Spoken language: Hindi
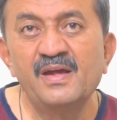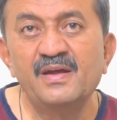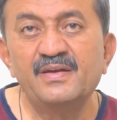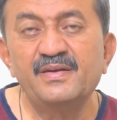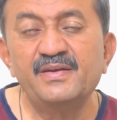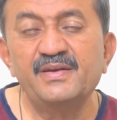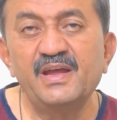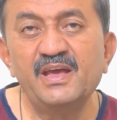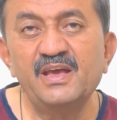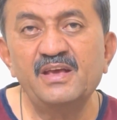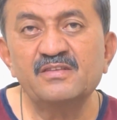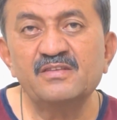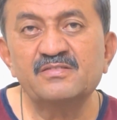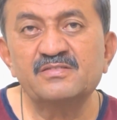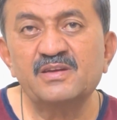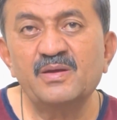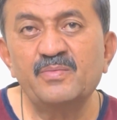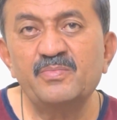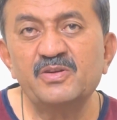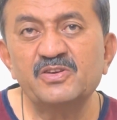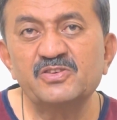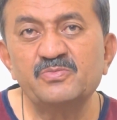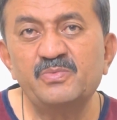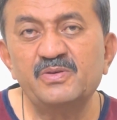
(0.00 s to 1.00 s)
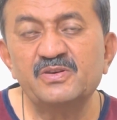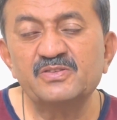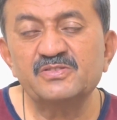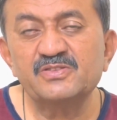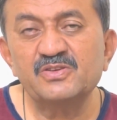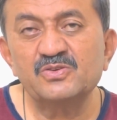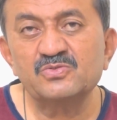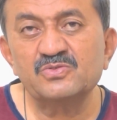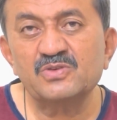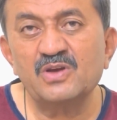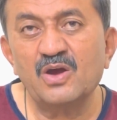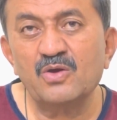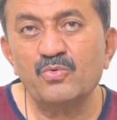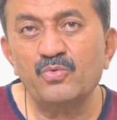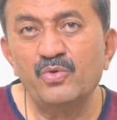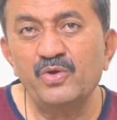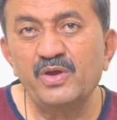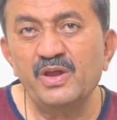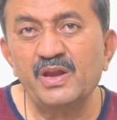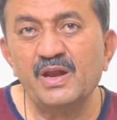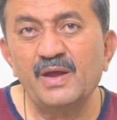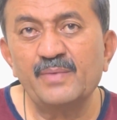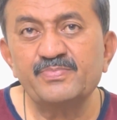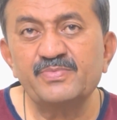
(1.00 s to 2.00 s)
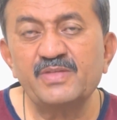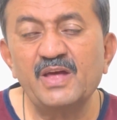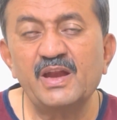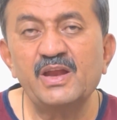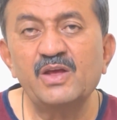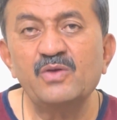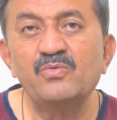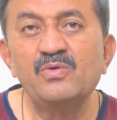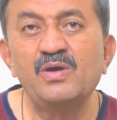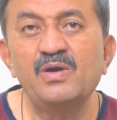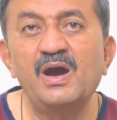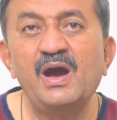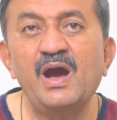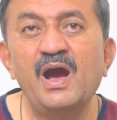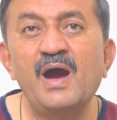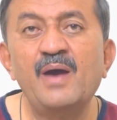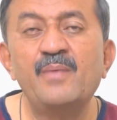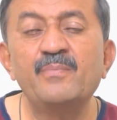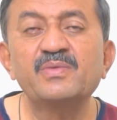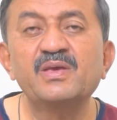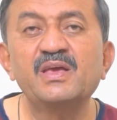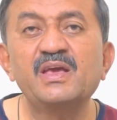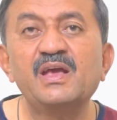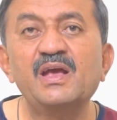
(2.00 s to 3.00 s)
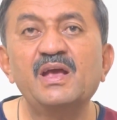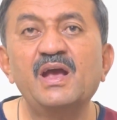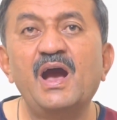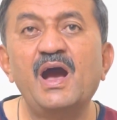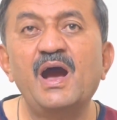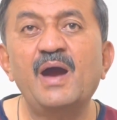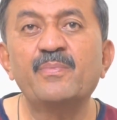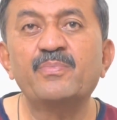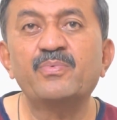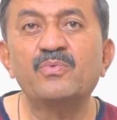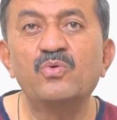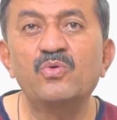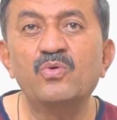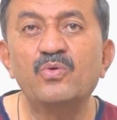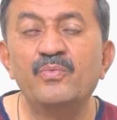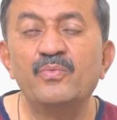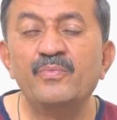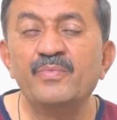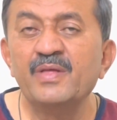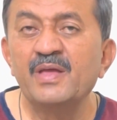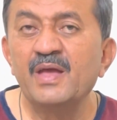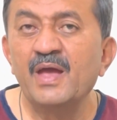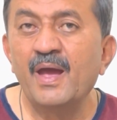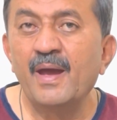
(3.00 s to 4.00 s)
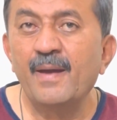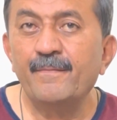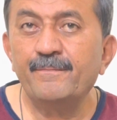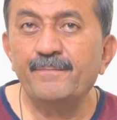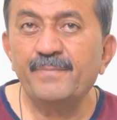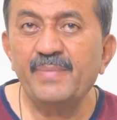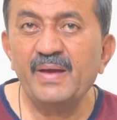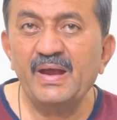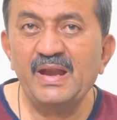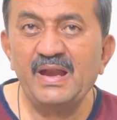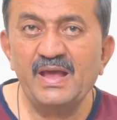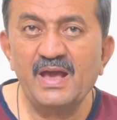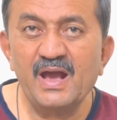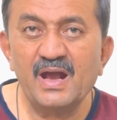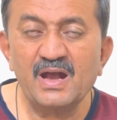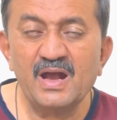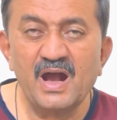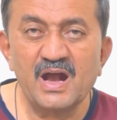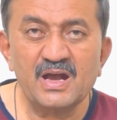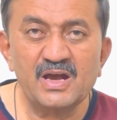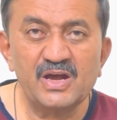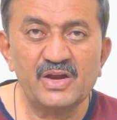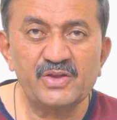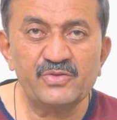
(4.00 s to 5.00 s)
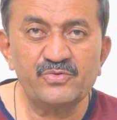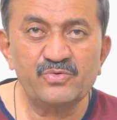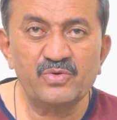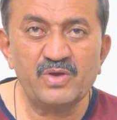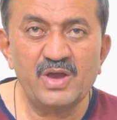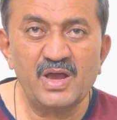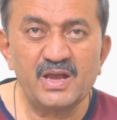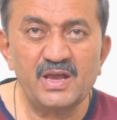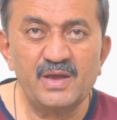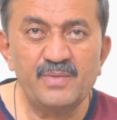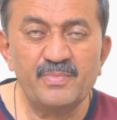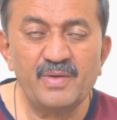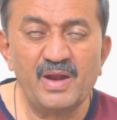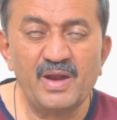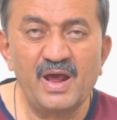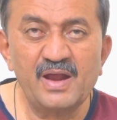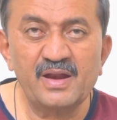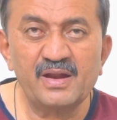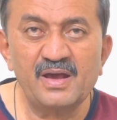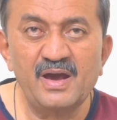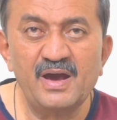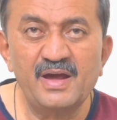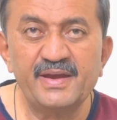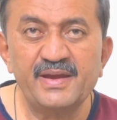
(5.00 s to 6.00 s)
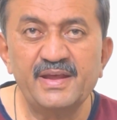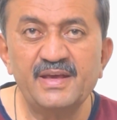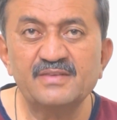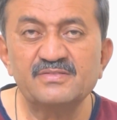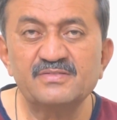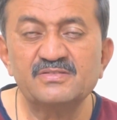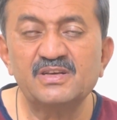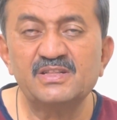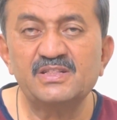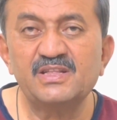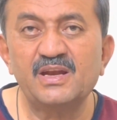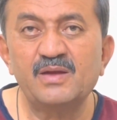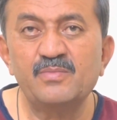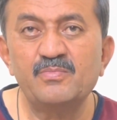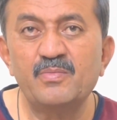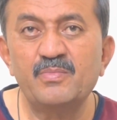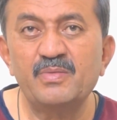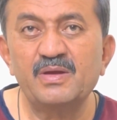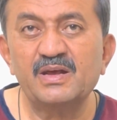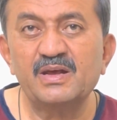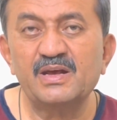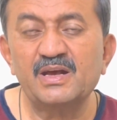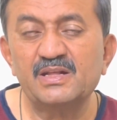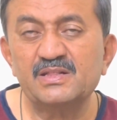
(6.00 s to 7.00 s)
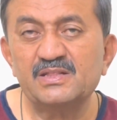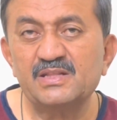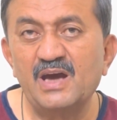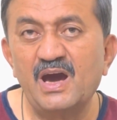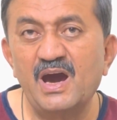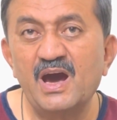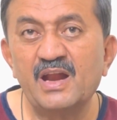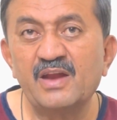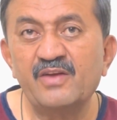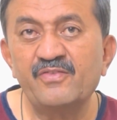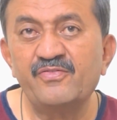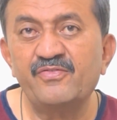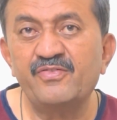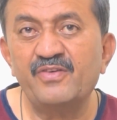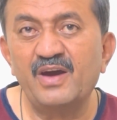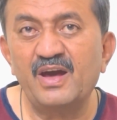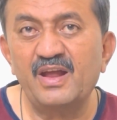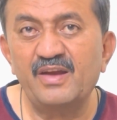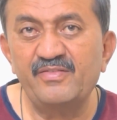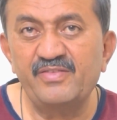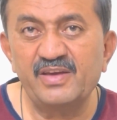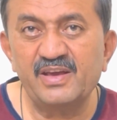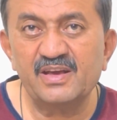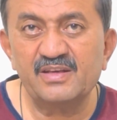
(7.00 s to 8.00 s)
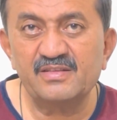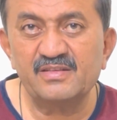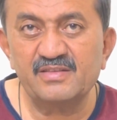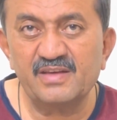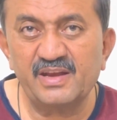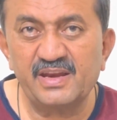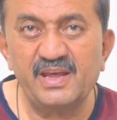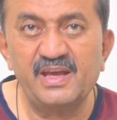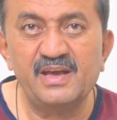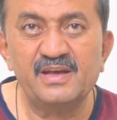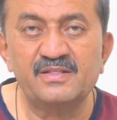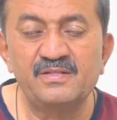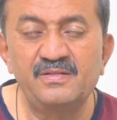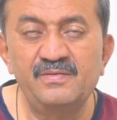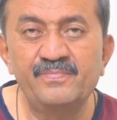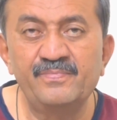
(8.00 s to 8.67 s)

नई इस्टेब्लिशमेंट से उसका कोई रबता नहीं हुआ हम ये आपको पहले आगाह कर चुके हैं कि इमरान खान ने सदर ममलिकत आरिफ अलवी के ज़रिए